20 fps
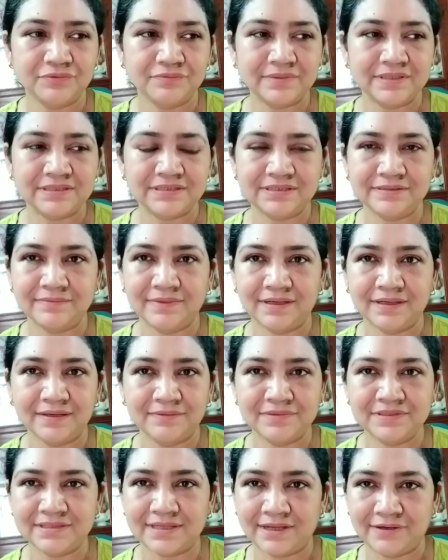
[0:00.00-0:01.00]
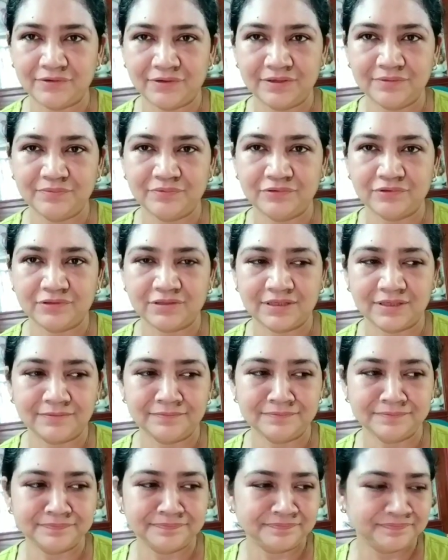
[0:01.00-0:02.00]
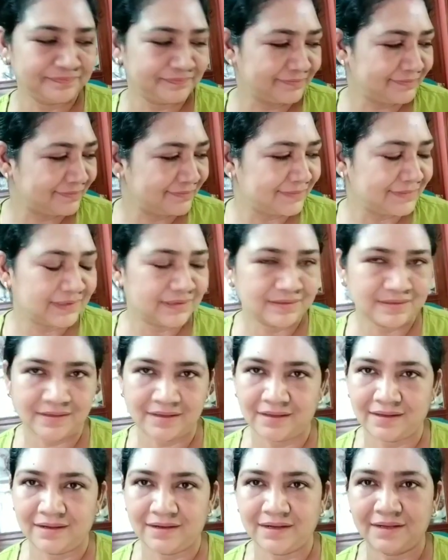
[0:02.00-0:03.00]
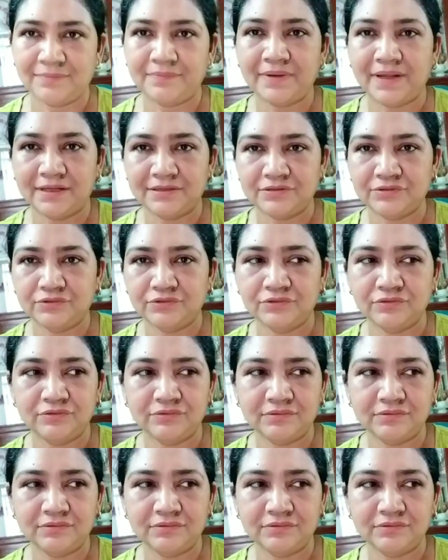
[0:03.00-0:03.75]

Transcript: বেশিরভাগ আমি সালোয়ার পরতাম প্লাজো